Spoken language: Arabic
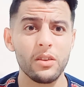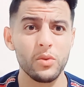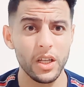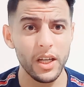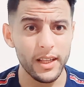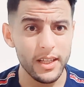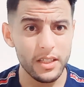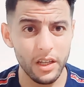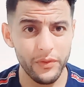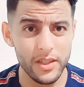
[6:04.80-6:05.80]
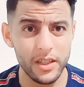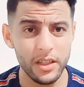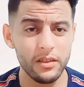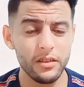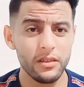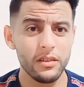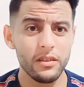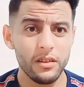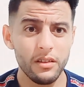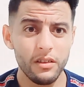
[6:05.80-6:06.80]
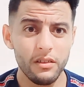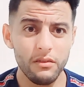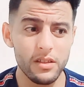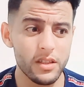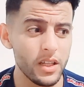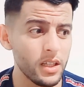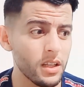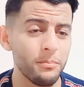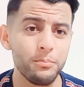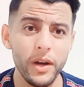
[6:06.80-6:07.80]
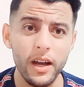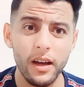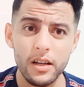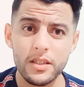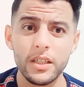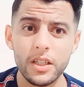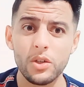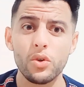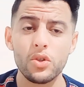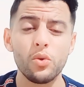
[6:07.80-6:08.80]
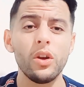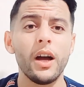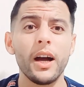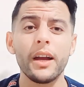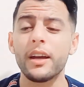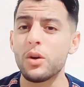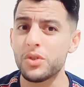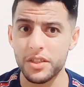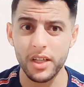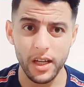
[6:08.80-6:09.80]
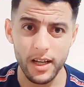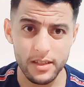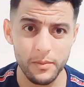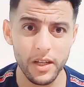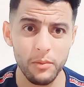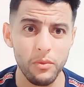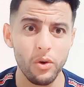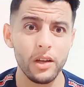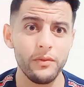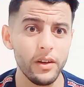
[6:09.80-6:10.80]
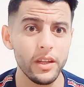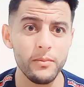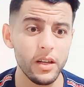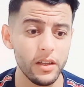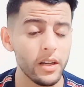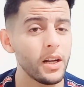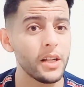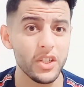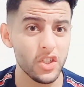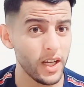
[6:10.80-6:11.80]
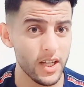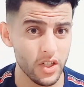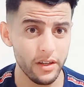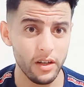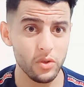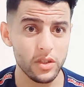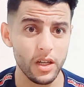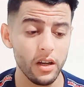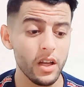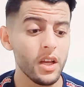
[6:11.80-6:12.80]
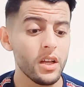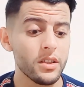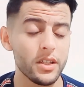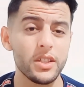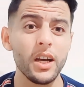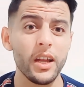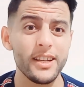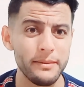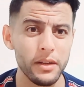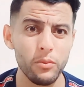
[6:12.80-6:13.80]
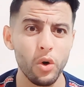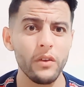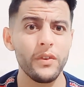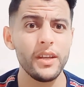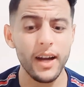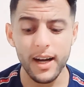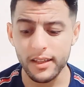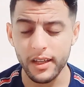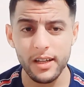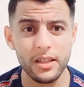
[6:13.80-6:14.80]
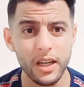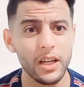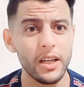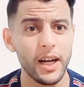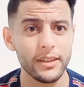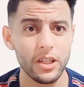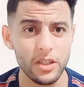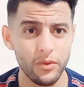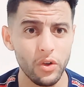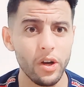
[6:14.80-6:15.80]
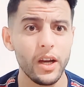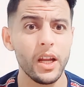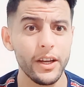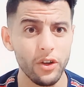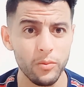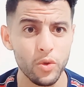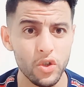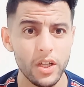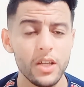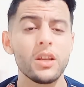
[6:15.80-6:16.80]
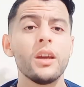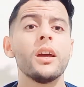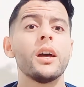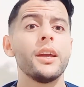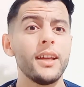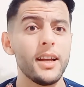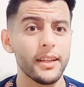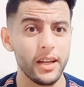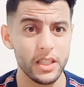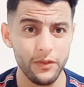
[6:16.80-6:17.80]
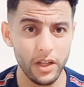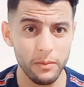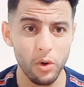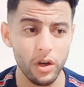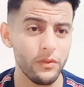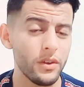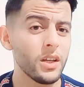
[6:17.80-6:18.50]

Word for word: واش انا اللي قلت لها سيري فسدي والسيده باها السيده تخرج تقول الحقيقه وتعتق راسها من هذا الموقف حنا ما درنا حتى شي حاجه حنا عسره تعتق راسها من هذا الموقف هي حاطه راسها قالت لي حاطه راسها في النخاله كينقبوا الدجاج هي اللي حاطه راسها في هذا الموقف